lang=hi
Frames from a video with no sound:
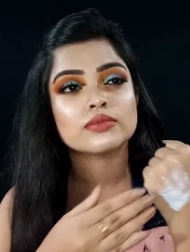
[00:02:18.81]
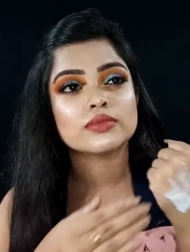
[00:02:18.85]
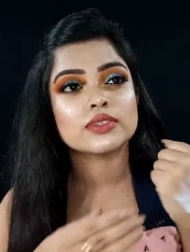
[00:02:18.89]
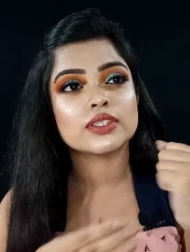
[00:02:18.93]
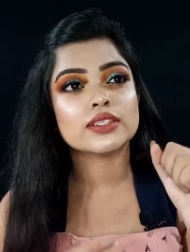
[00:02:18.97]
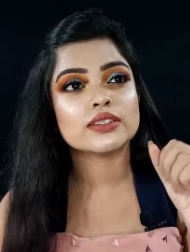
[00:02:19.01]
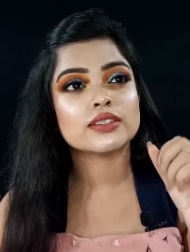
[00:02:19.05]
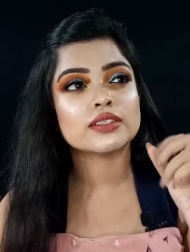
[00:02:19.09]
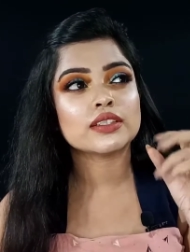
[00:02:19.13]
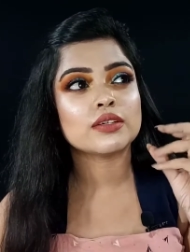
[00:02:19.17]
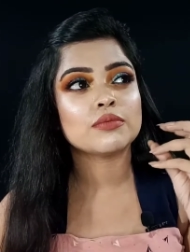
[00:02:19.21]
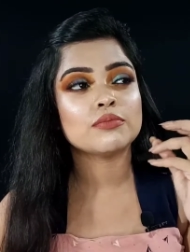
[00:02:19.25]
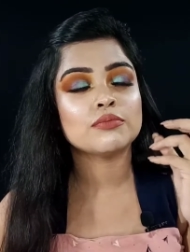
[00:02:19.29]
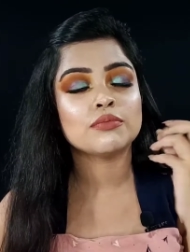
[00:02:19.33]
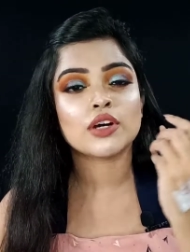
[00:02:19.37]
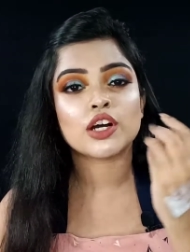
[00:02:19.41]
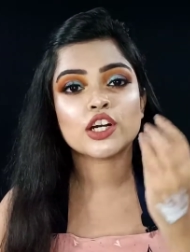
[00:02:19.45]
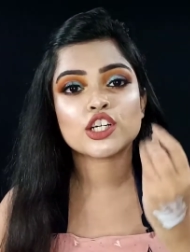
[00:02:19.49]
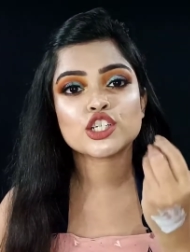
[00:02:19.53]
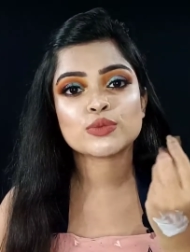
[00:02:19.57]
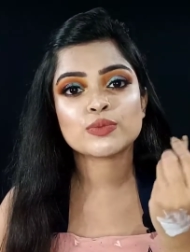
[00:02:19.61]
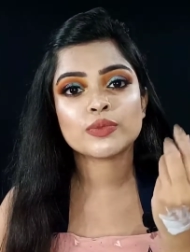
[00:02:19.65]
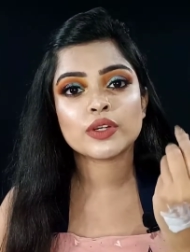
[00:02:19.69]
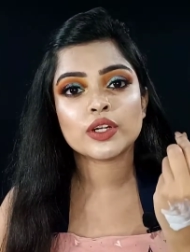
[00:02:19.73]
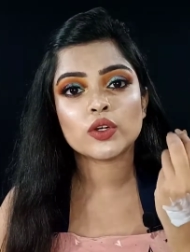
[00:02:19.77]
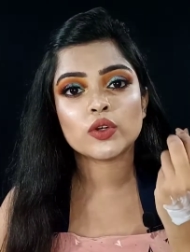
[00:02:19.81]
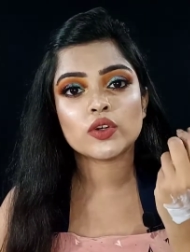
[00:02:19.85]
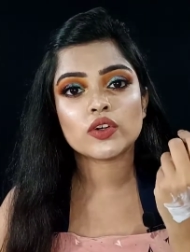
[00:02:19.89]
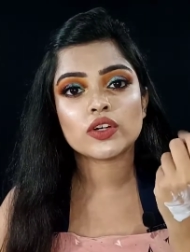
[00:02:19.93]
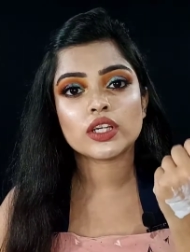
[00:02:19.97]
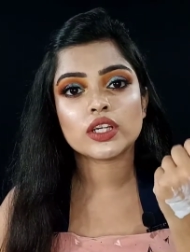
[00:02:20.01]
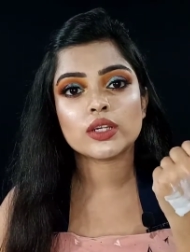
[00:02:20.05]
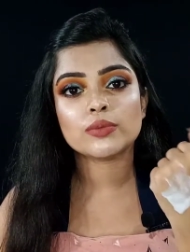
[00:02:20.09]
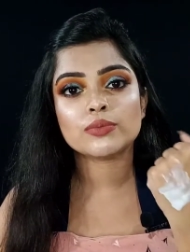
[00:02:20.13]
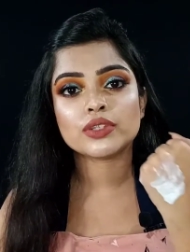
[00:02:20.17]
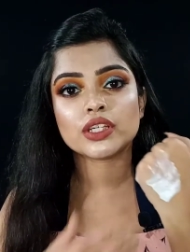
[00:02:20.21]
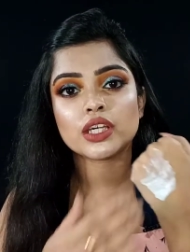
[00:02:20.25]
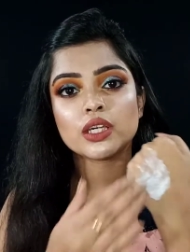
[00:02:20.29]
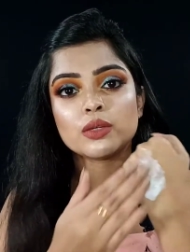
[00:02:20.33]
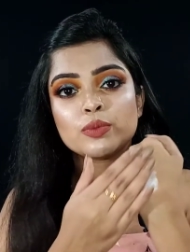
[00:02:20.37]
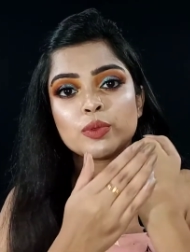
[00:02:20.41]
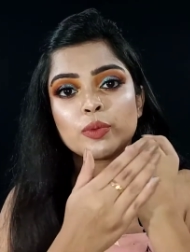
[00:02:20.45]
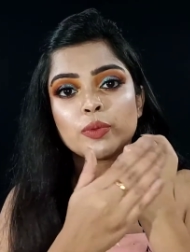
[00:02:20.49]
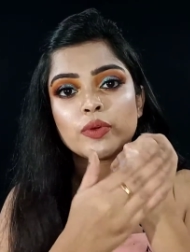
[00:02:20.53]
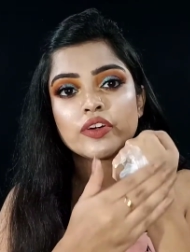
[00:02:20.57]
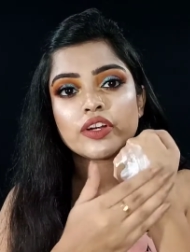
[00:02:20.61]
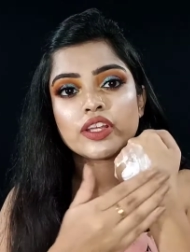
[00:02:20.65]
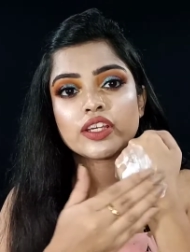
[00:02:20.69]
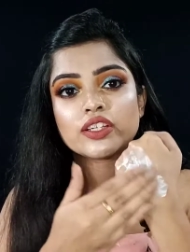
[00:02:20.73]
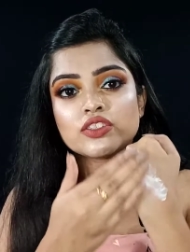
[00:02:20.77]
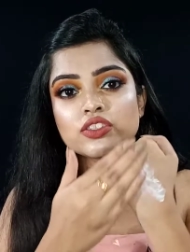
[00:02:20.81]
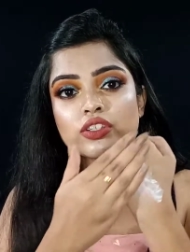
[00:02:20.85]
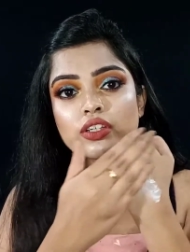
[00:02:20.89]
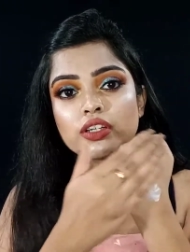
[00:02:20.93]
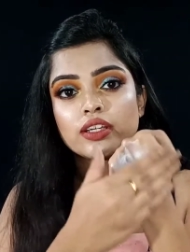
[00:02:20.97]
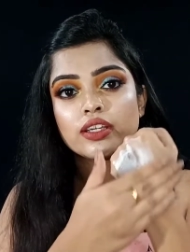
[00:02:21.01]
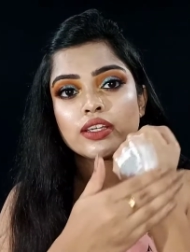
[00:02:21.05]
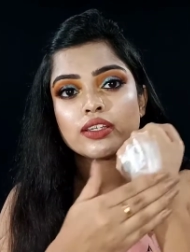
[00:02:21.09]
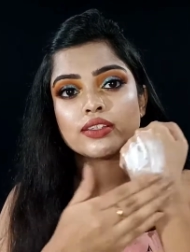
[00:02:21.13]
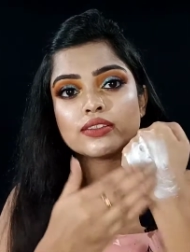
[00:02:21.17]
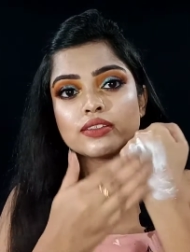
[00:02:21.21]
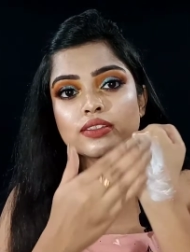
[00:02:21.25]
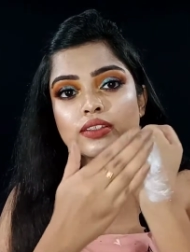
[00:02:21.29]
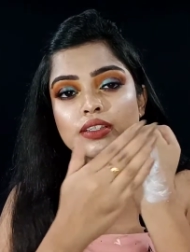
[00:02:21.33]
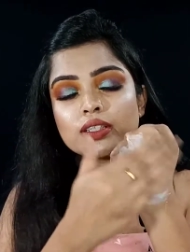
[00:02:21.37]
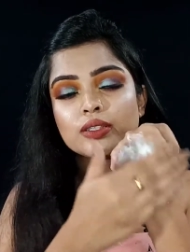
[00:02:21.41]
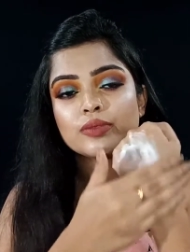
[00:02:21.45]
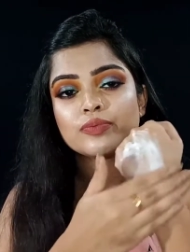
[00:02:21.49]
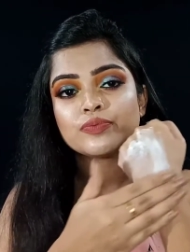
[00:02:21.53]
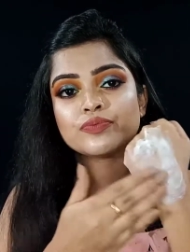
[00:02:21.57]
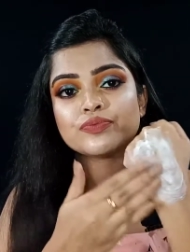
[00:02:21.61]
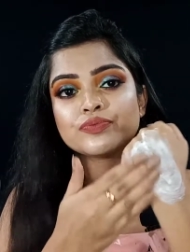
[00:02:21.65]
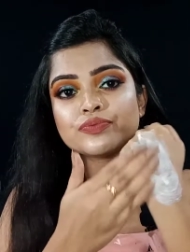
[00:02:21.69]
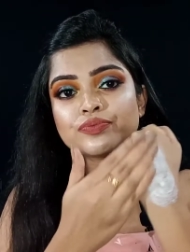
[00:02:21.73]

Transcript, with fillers: जैसे मार्शमेलो क्रीम टाइप का टेक्स्चर है इसकी